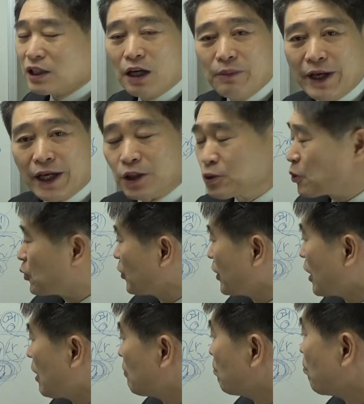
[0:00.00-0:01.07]
그 다음에
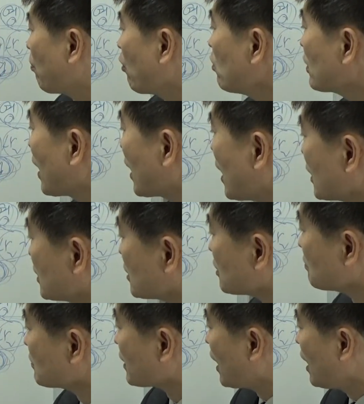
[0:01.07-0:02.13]
소련에 가면 볼가강이
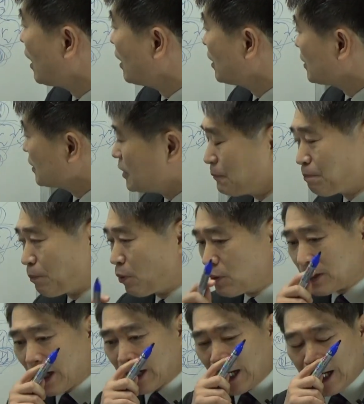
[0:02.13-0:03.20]
있습니다. 이
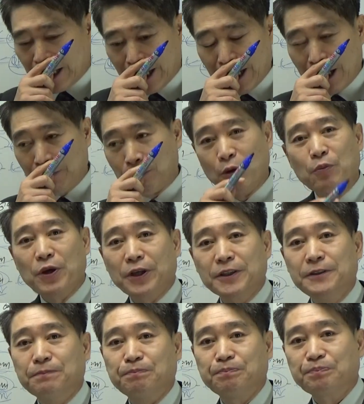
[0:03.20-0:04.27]
볼가강에
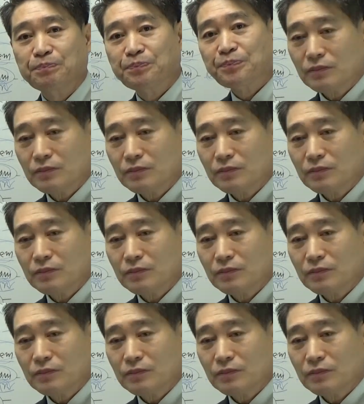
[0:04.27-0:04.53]
보면은